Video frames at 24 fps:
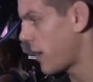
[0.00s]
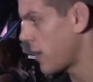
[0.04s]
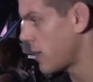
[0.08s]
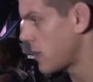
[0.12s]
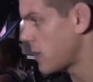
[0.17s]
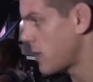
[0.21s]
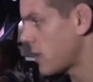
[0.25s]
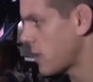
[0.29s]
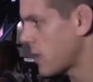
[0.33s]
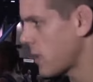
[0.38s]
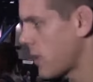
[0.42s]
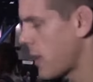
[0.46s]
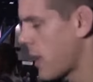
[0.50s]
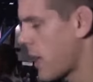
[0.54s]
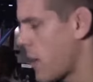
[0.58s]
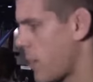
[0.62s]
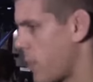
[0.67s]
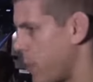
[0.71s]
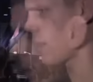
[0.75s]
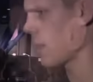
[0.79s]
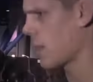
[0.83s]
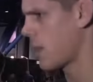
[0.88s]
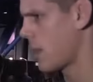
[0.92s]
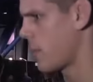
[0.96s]
обычно,
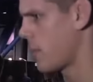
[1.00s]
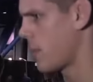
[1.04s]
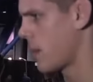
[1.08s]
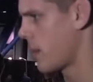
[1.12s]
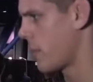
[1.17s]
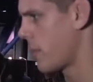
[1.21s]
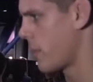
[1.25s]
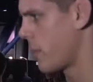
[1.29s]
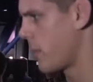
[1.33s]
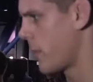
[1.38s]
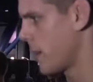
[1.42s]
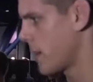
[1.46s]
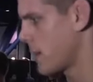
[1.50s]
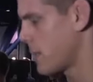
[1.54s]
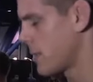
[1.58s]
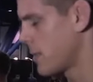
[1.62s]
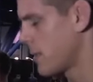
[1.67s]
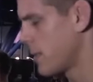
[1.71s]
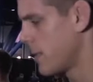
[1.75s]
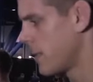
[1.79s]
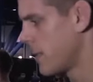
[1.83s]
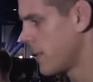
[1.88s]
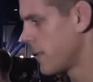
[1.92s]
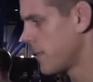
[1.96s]
хотя Гоми
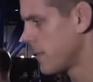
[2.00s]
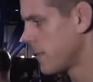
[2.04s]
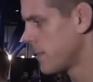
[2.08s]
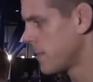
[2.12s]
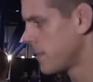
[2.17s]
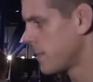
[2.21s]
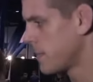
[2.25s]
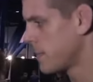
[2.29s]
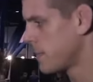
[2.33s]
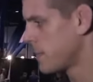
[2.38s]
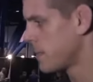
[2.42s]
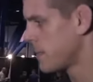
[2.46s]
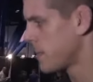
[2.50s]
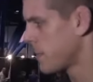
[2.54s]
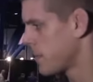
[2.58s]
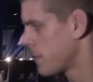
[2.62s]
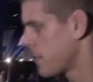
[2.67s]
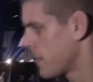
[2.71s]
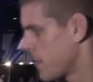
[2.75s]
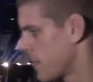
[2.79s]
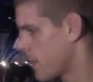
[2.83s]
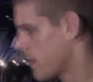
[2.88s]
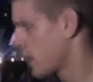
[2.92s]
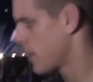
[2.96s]
явно уже был без
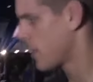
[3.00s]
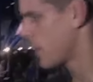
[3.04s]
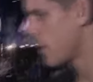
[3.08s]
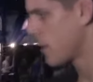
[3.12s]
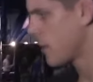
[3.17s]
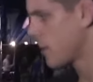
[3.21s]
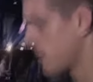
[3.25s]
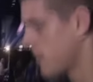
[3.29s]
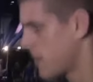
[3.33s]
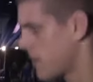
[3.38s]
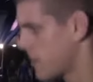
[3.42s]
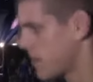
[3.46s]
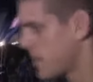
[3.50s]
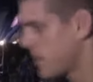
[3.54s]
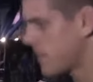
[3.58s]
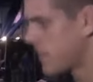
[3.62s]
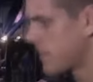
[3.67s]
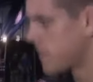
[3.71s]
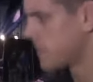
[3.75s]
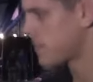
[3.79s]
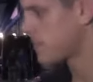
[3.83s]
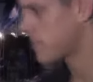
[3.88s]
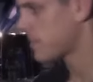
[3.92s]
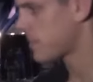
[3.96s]
сознания. Он
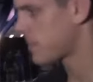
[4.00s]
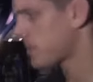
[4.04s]
лежал